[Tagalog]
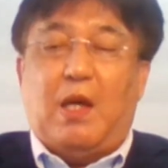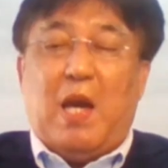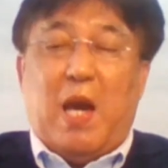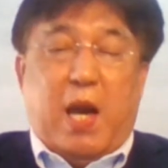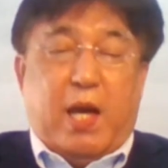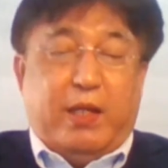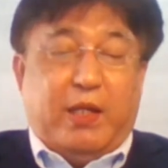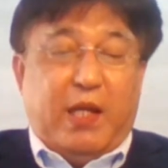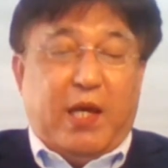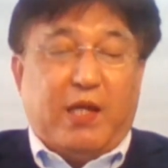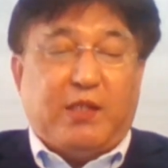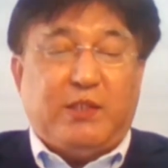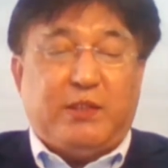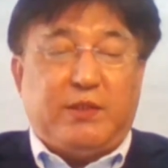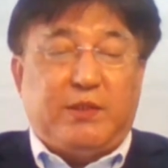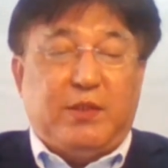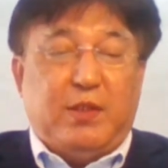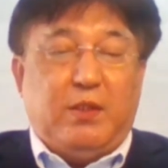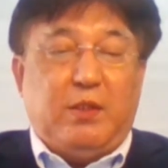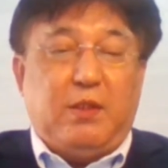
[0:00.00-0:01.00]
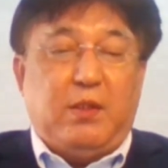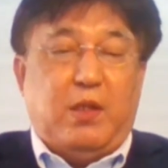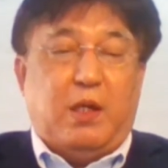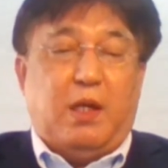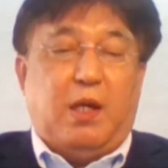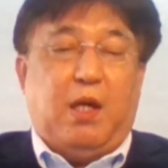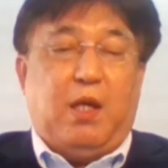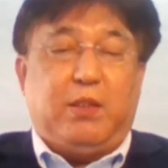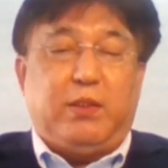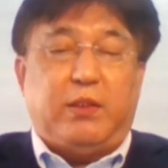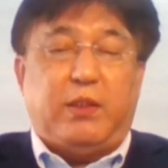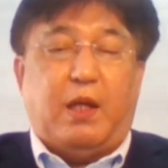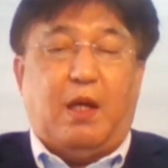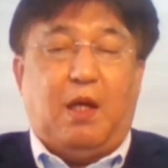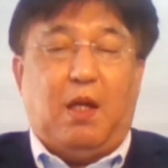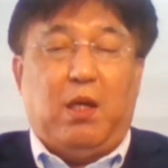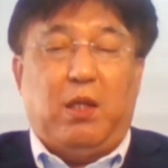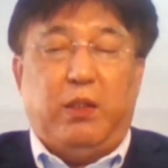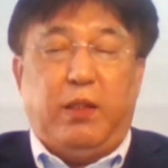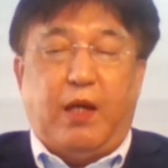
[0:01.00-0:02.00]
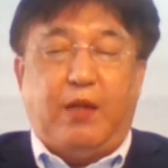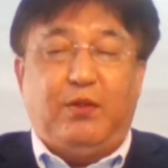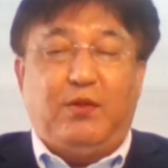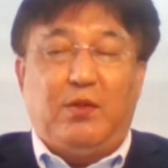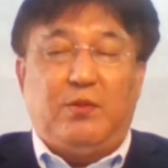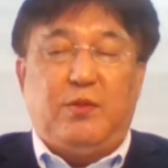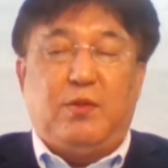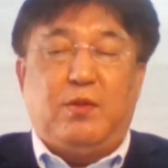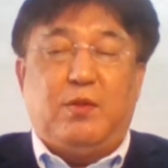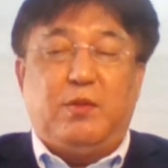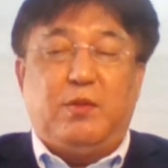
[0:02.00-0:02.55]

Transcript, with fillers: penalty sa bansa. Hindi raw ito ang tamang